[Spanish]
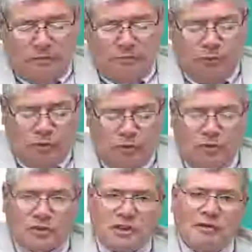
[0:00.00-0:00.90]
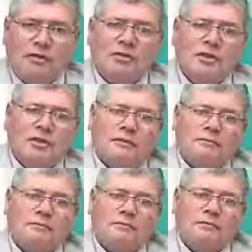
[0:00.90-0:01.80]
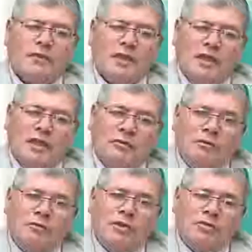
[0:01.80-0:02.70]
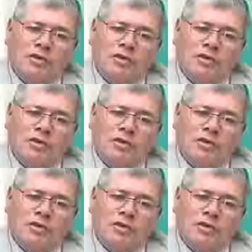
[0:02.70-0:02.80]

por otro, ¿sabe dónde? En el momento,